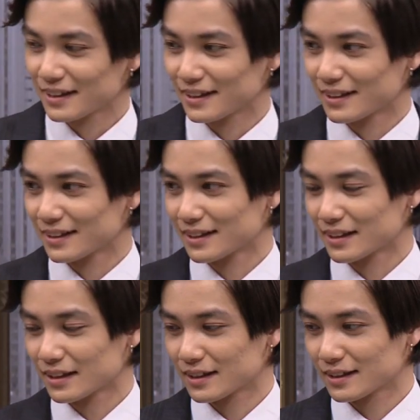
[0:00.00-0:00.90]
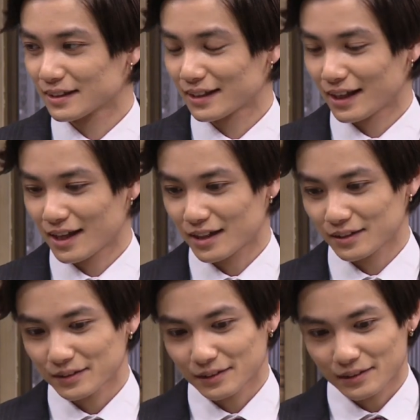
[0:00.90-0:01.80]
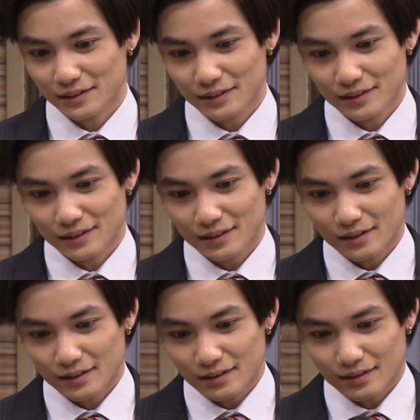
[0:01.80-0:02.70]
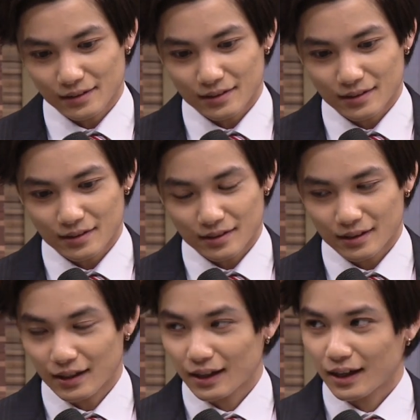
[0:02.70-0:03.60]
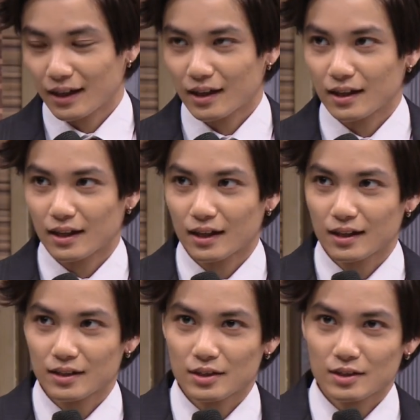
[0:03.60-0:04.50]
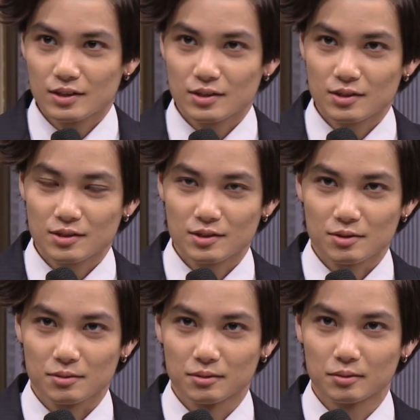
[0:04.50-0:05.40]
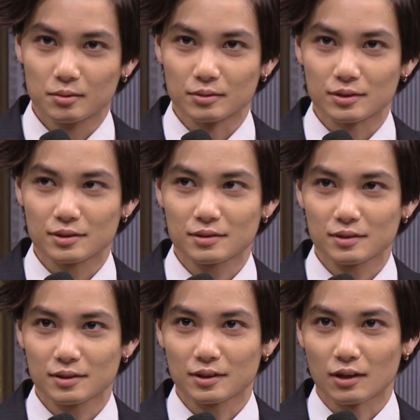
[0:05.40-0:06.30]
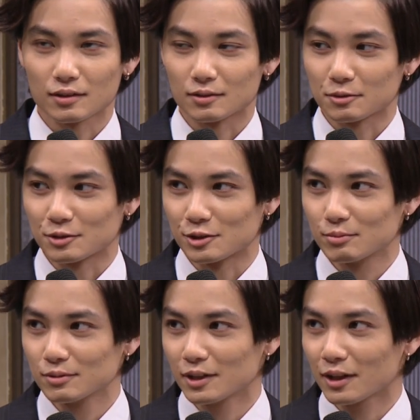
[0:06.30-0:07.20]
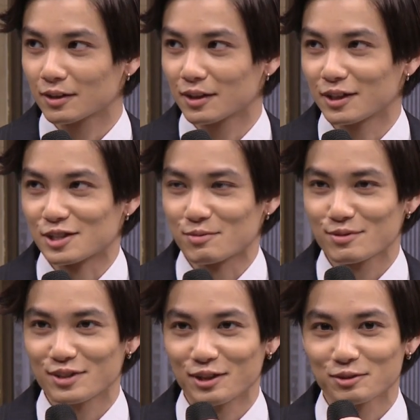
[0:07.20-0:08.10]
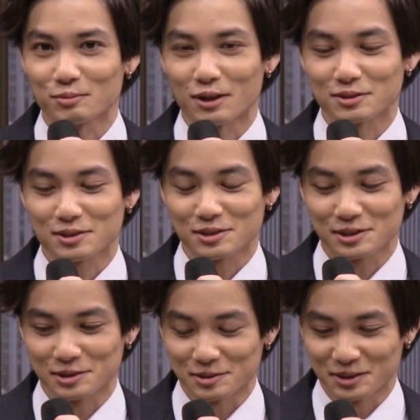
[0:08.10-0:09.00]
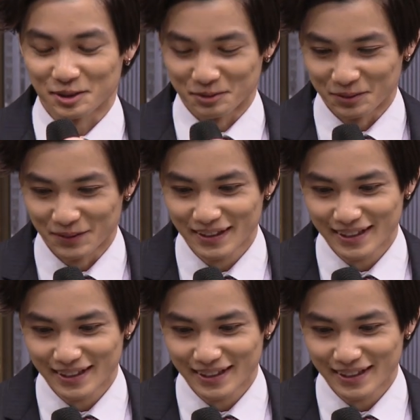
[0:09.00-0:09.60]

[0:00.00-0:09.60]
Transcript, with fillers: 鶴田渉君をサポートするとしたらどういう形なすかそうですねなんかこう自分でやってて自分で言うのも恥ずかしいですけど